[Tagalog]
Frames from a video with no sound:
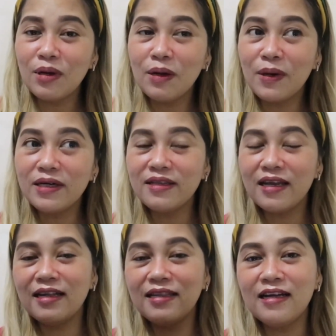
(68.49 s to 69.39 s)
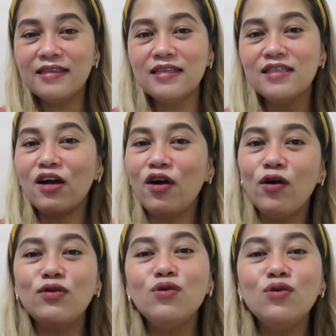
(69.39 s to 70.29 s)
papartneran natin siya
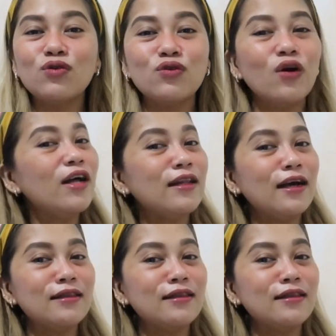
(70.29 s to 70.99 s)
or duduktungan